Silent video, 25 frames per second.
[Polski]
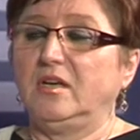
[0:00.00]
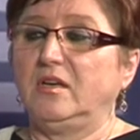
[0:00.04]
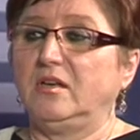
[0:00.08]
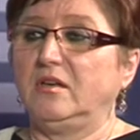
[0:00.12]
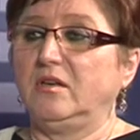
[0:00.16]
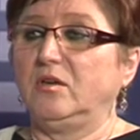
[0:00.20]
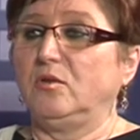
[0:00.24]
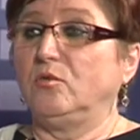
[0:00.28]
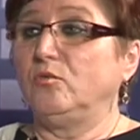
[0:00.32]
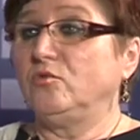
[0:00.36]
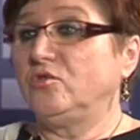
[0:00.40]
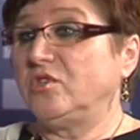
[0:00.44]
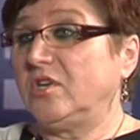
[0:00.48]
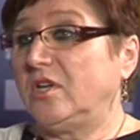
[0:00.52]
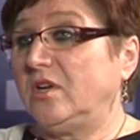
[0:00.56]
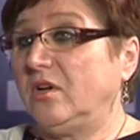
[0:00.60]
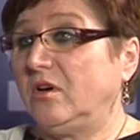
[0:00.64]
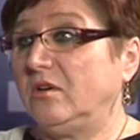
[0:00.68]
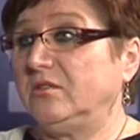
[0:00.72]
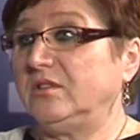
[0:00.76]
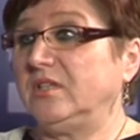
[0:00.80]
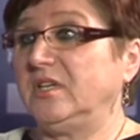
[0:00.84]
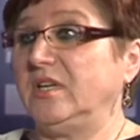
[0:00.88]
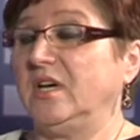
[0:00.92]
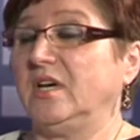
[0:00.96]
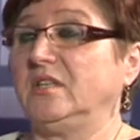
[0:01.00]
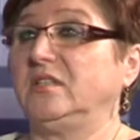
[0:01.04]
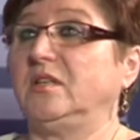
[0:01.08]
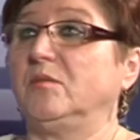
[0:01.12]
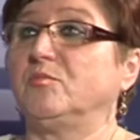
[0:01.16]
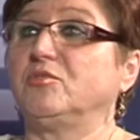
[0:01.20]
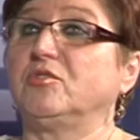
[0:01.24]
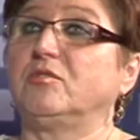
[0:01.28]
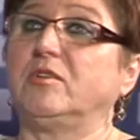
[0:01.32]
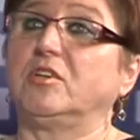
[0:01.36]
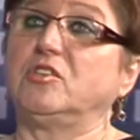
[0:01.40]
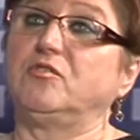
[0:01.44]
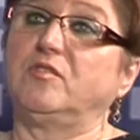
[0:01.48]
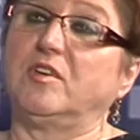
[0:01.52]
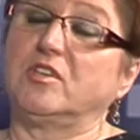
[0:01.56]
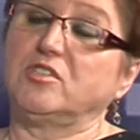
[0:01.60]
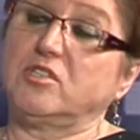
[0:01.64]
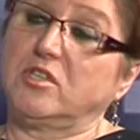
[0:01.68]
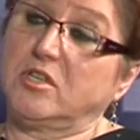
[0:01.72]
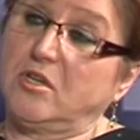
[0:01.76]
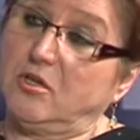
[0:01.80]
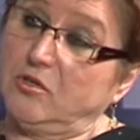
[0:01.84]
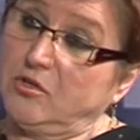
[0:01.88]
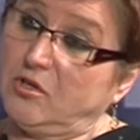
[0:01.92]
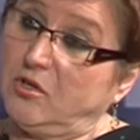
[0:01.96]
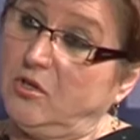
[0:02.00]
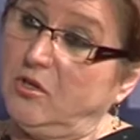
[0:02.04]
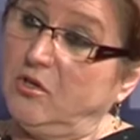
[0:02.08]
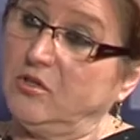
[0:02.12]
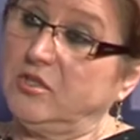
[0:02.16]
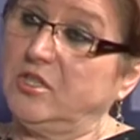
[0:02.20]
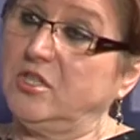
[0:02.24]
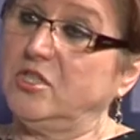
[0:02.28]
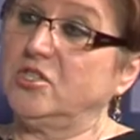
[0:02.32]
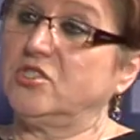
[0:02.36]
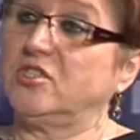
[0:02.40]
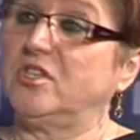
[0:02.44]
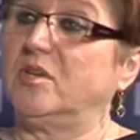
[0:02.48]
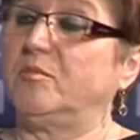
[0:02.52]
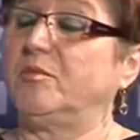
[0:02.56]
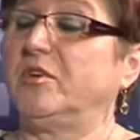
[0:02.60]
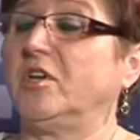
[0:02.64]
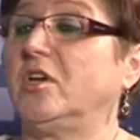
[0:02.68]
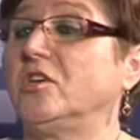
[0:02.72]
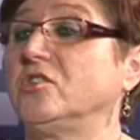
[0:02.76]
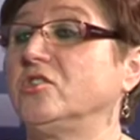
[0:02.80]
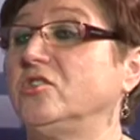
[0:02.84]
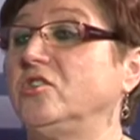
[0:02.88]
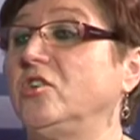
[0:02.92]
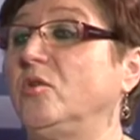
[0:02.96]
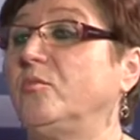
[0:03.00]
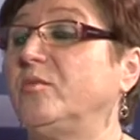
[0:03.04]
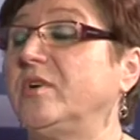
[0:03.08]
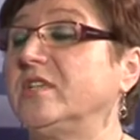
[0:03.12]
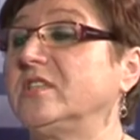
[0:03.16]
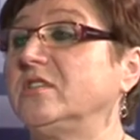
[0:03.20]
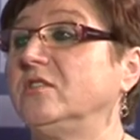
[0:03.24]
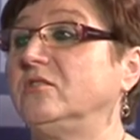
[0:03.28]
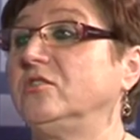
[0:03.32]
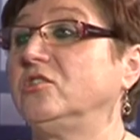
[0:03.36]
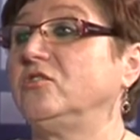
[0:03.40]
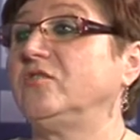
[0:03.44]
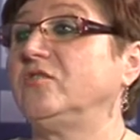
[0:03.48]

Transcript: e, udzielone, jak na przykład świadczenia onkologiczne, ponieważ nieopłaconych